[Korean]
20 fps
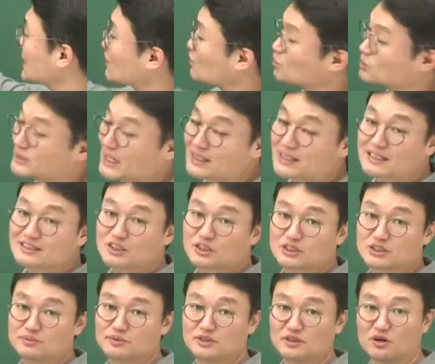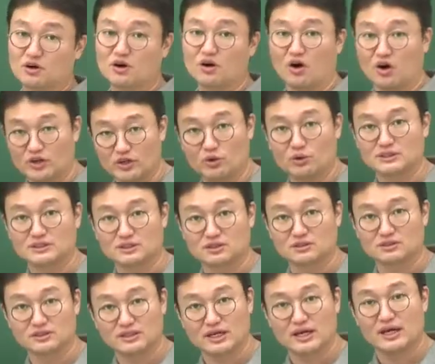갖고 장난쳤으면 이거 어려웠어.
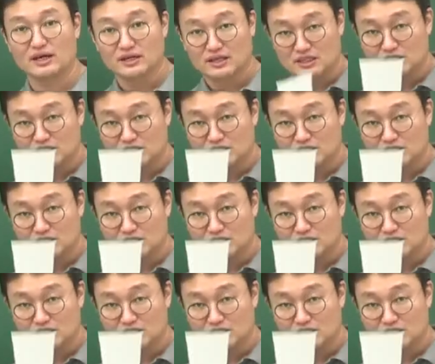근데